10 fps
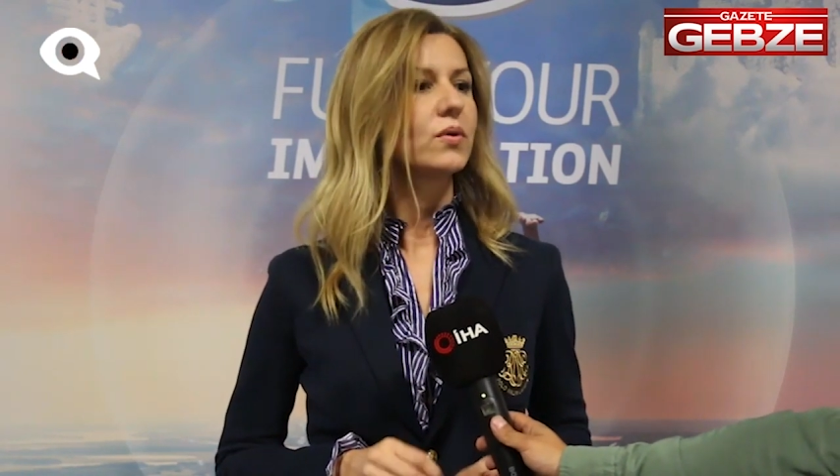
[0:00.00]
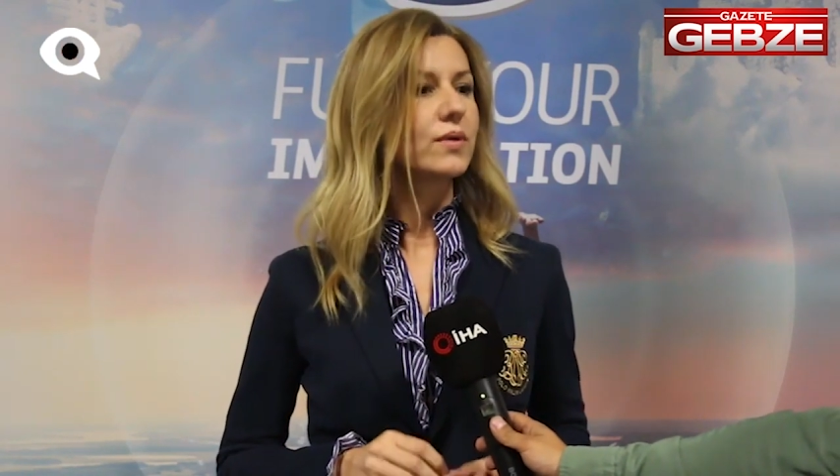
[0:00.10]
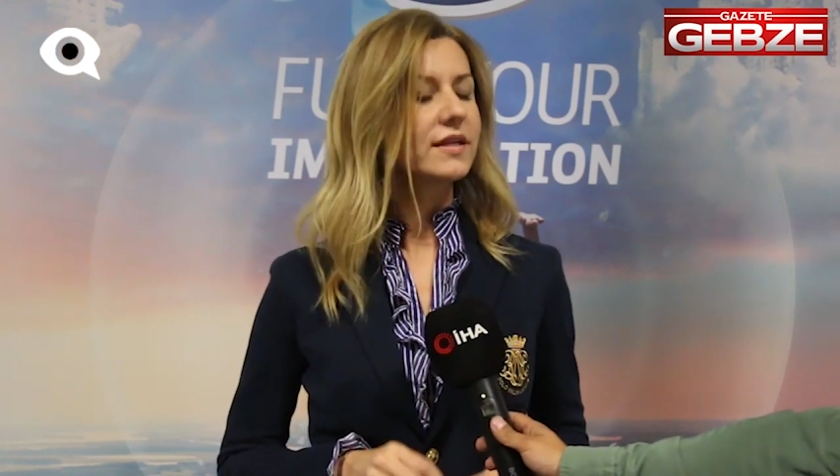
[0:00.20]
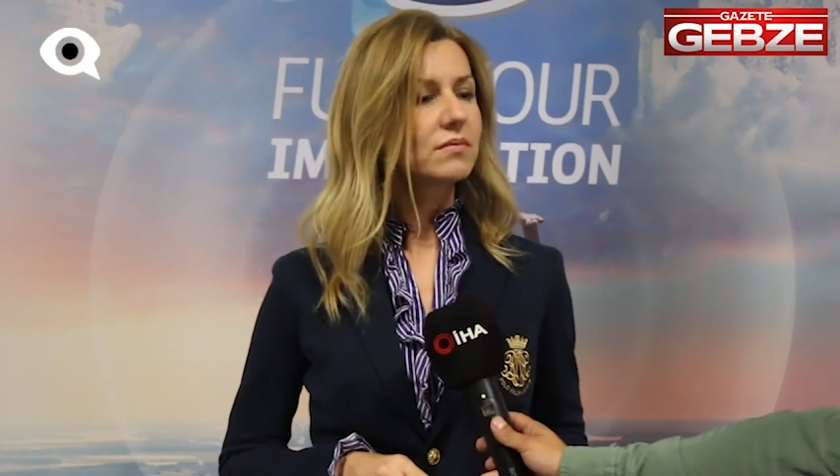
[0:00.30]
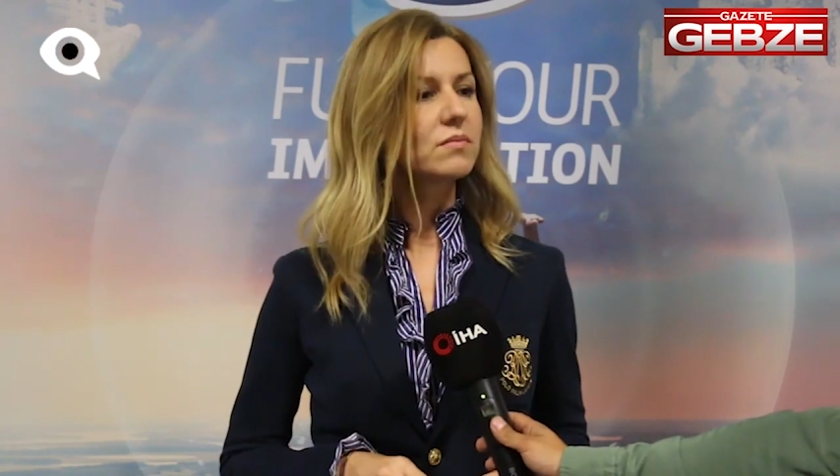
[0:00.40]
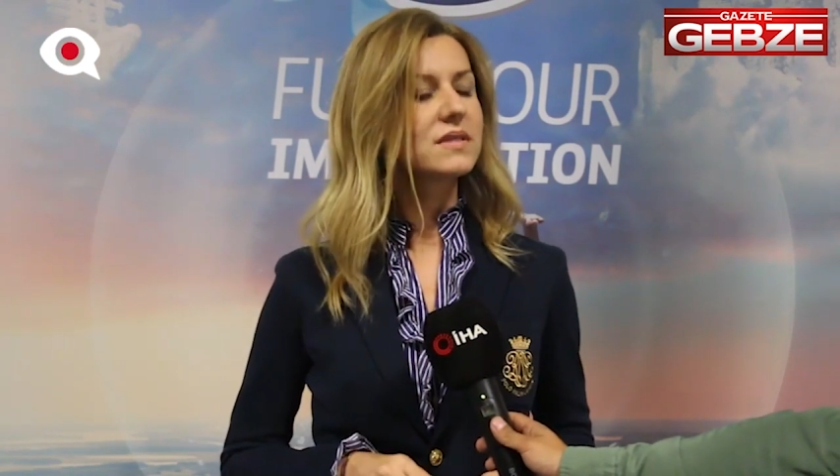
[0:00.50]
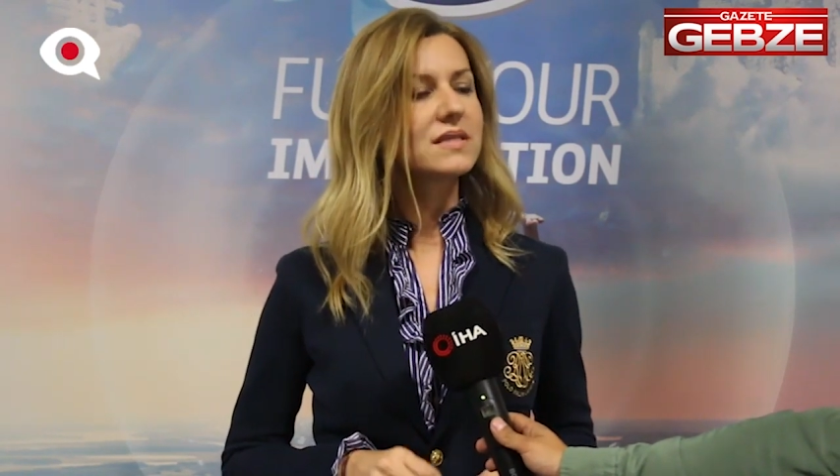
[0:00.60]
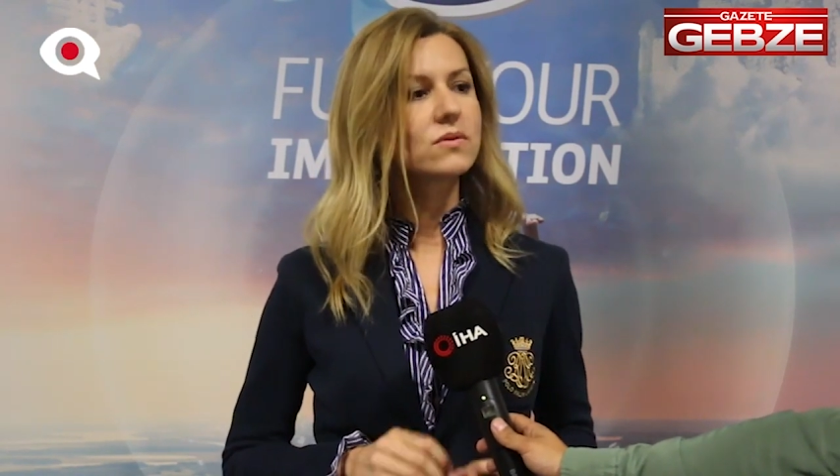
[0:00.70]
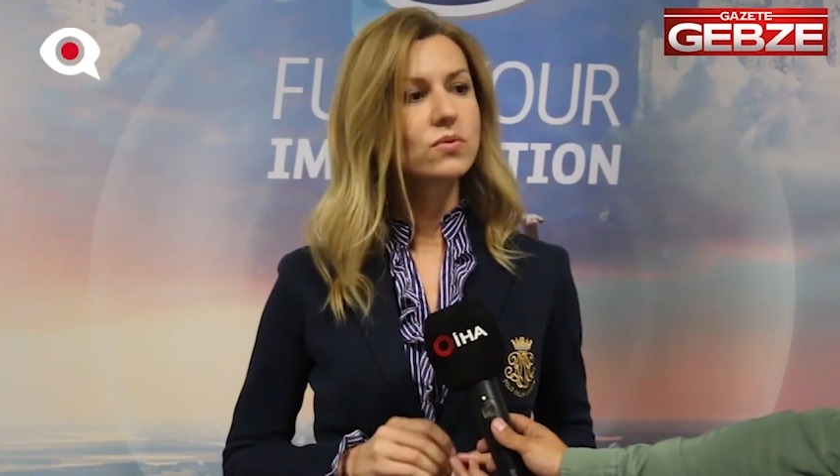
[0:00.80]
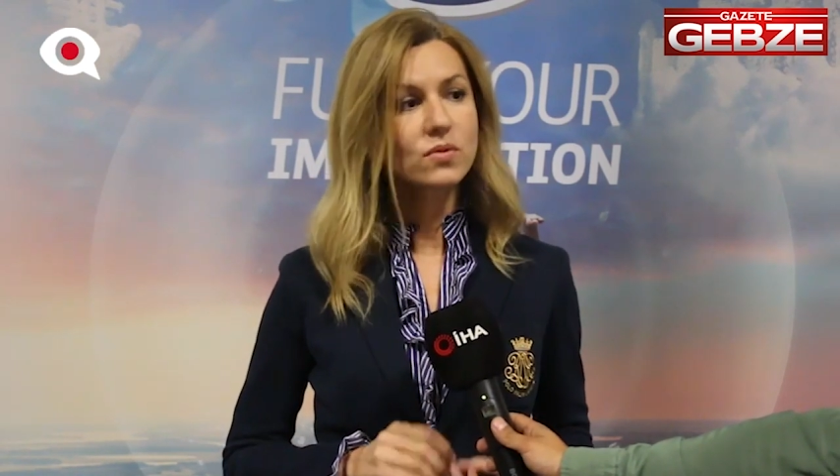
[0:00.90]

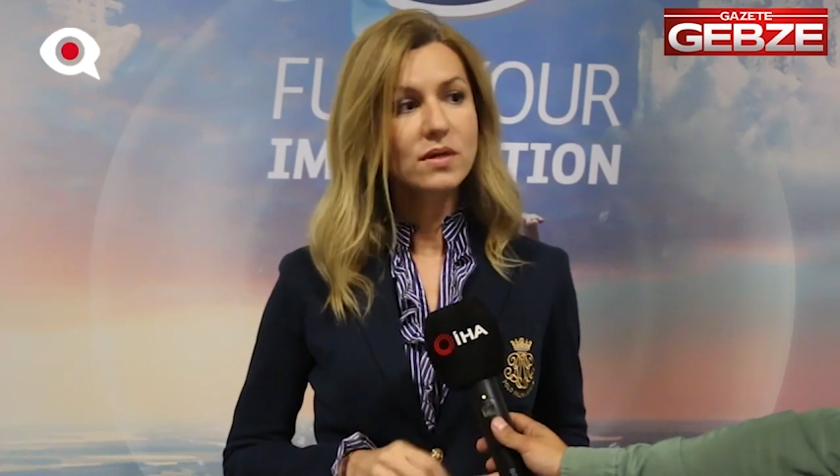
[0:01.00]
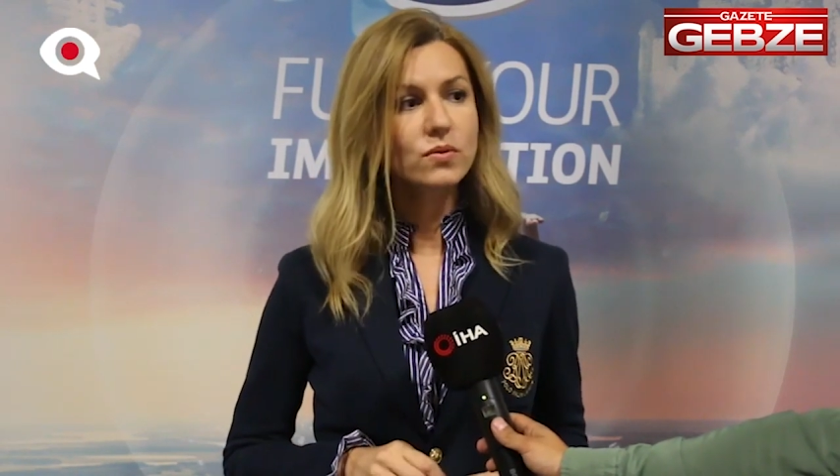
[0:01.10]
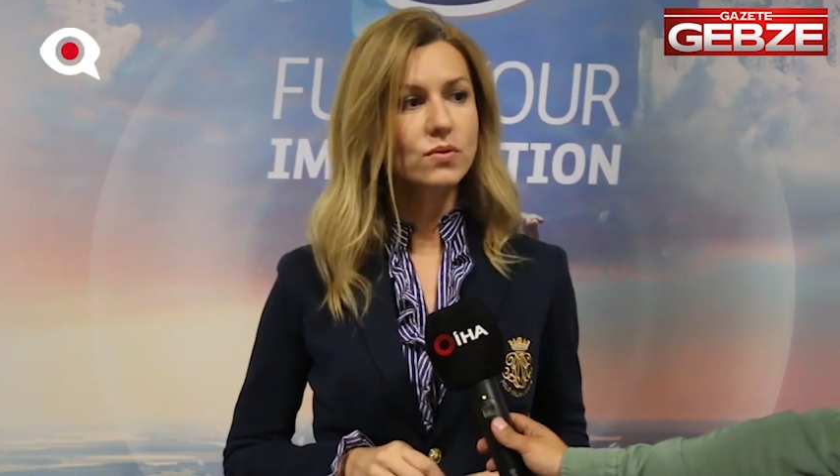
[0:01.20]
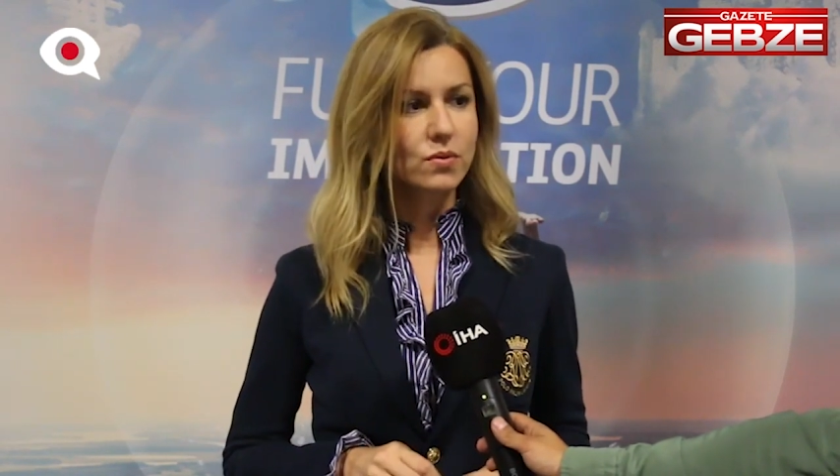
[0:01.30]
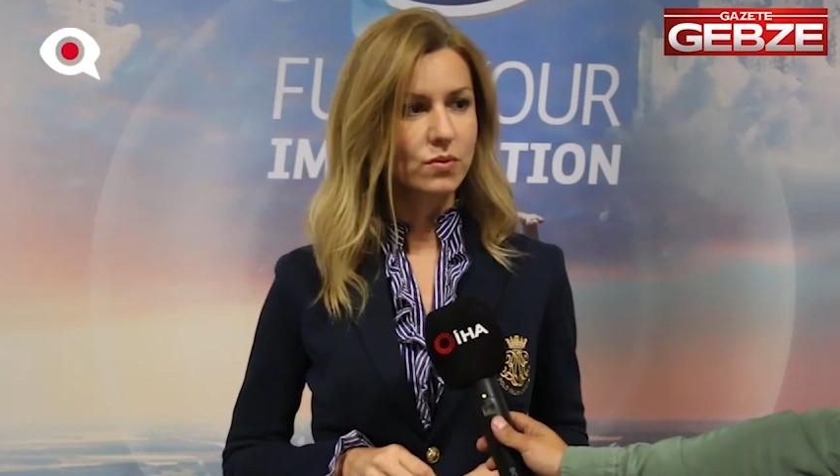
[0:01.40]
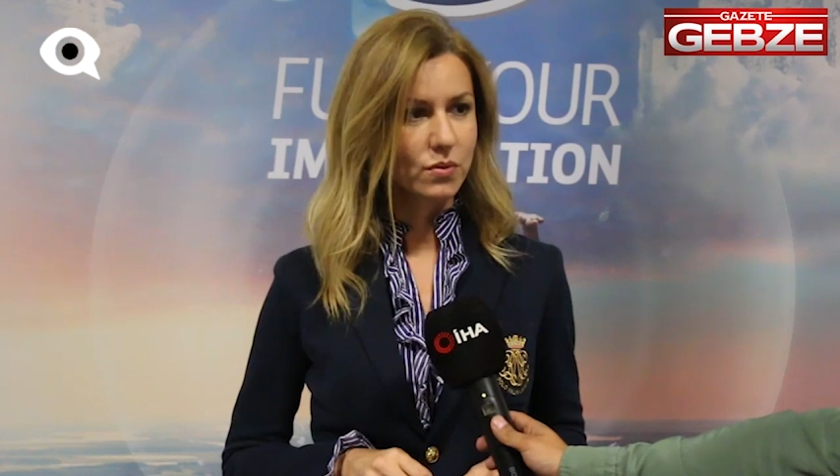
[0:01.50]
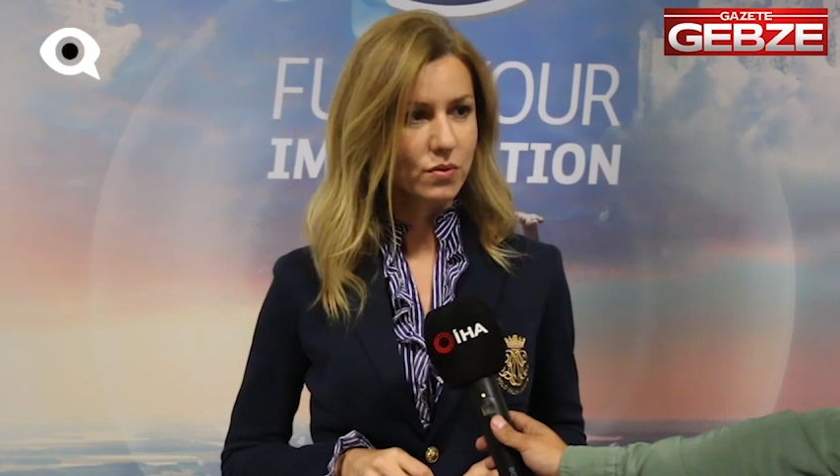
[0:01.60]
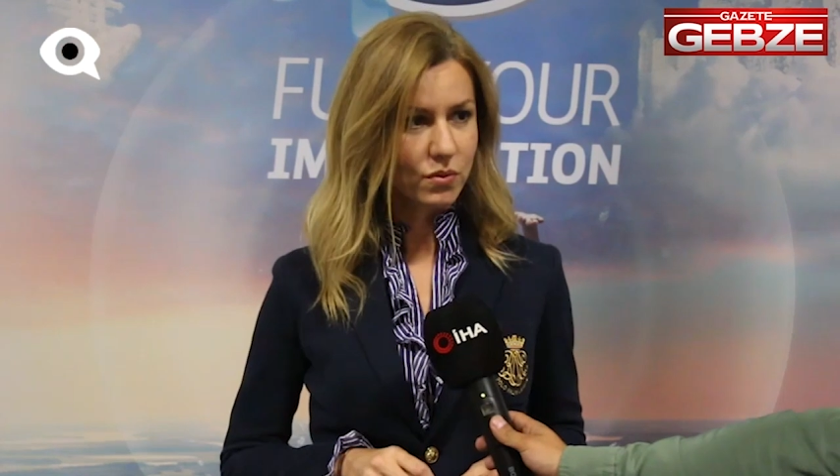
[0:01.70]
Üretimimizin %100'ünü